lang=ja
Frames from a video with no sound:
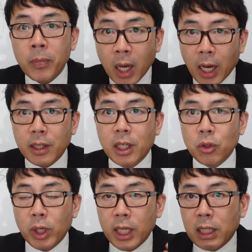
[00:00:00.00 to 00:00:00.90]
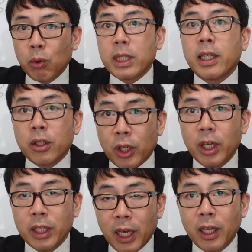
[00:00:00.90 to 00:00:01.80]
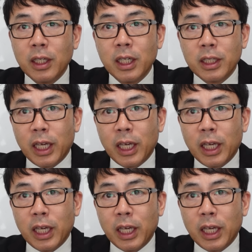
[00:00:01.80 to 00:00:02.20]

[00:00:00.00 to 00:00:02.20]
はい。敵の兵隊を叩く。ね。